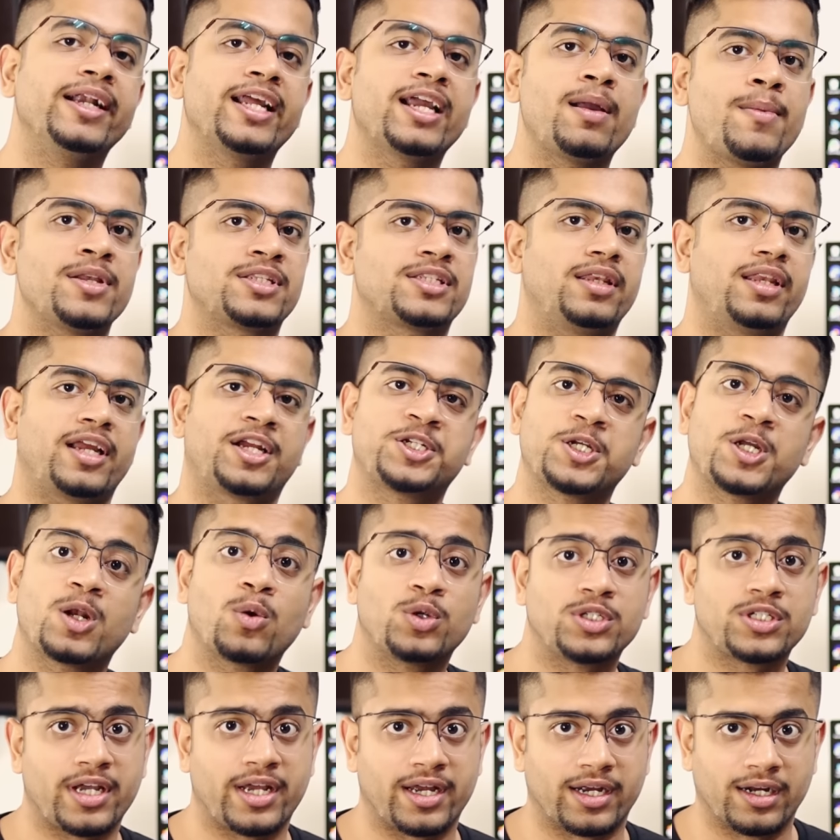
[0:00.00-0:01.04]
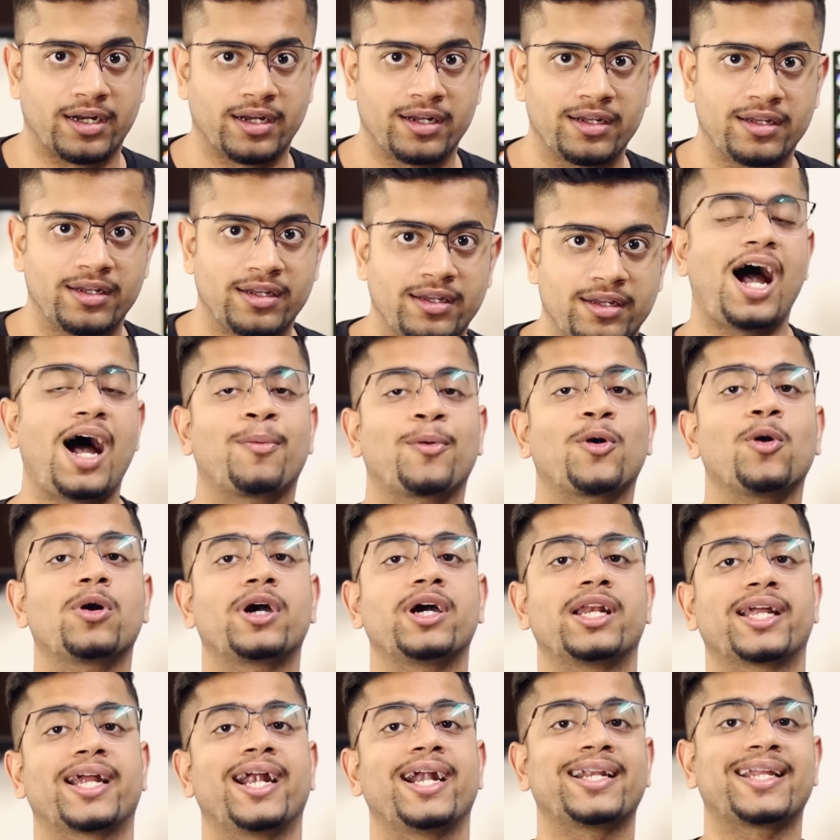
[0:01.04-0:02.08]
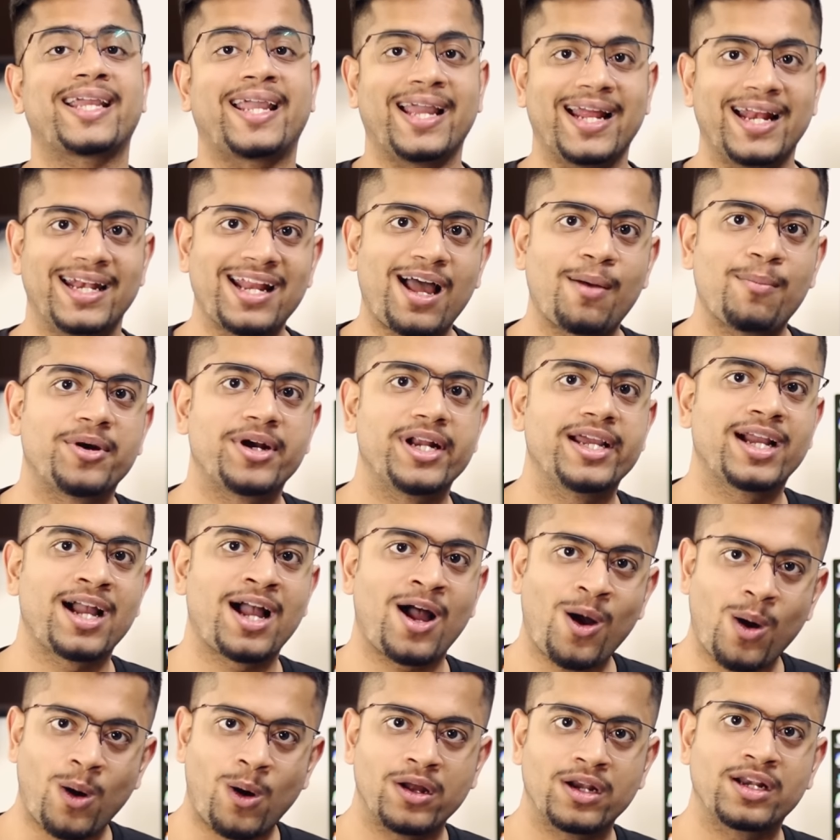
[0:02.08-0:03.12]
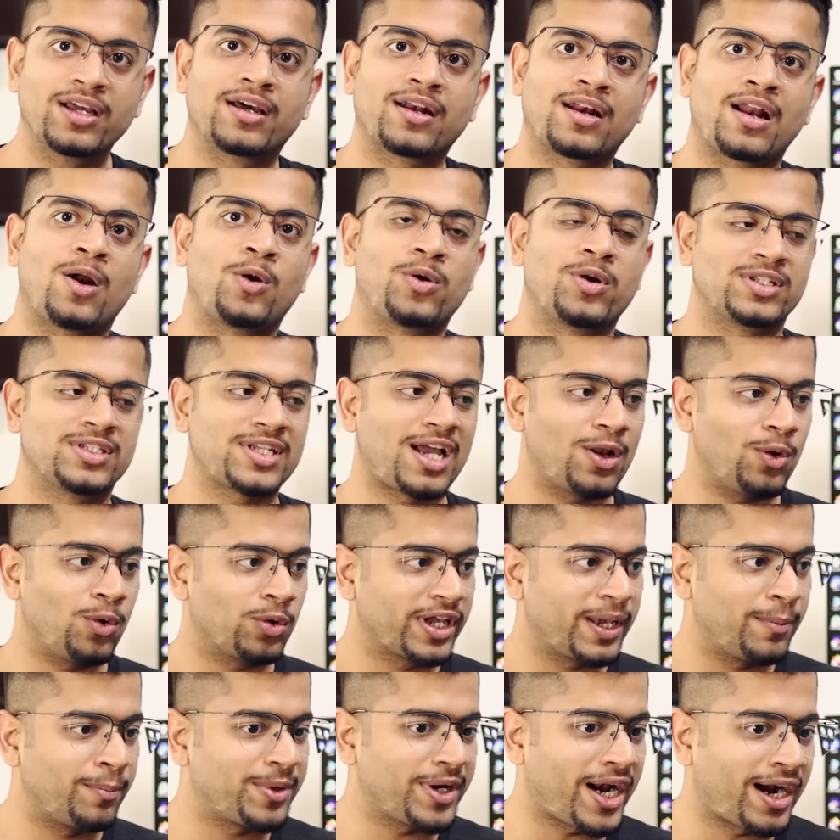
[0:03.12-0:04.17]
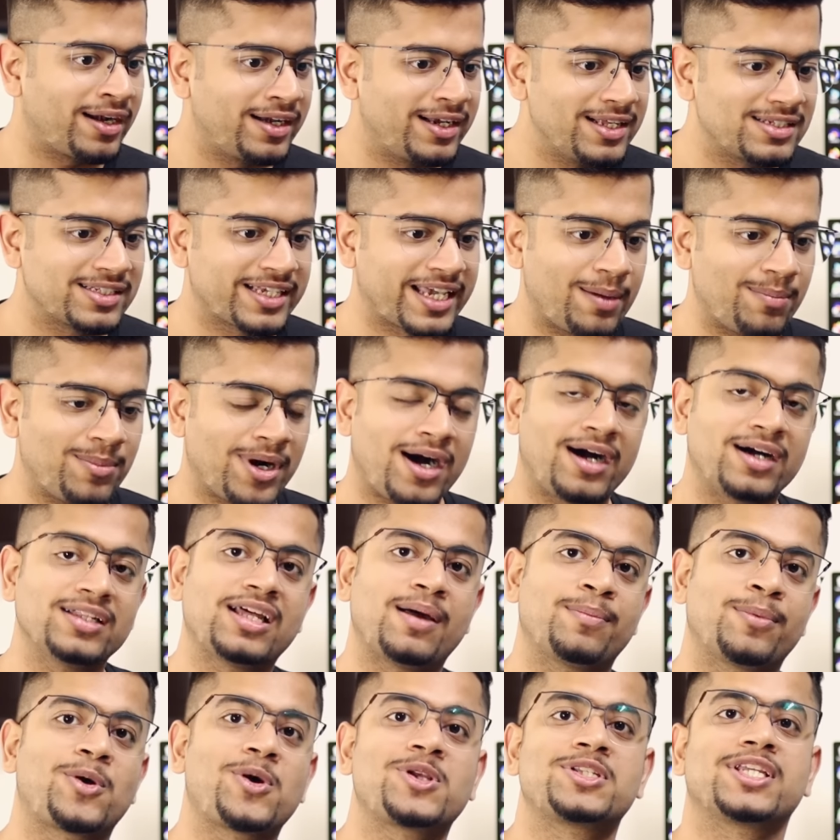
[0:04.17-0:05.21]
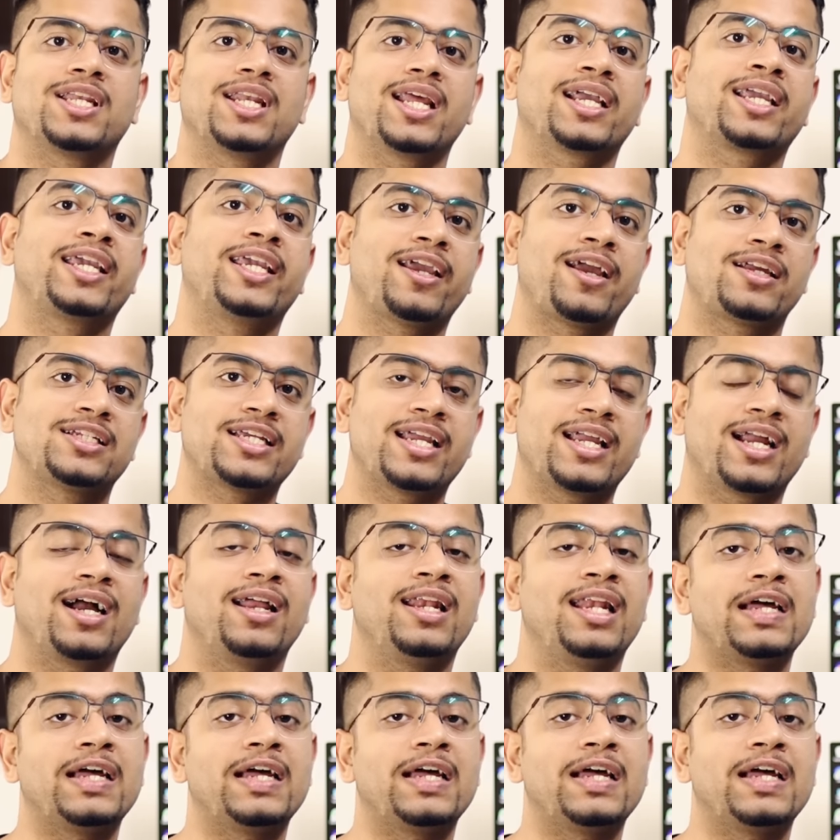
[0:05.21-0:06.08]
इंडिया में सिलेक्शन हो जाएगा आपको क्रिकेट खेलना पड़ेगा ऑन ग्राउंड सालों की प्रैक्टिस के बाद आपको सिलेक्ट किया जाएगा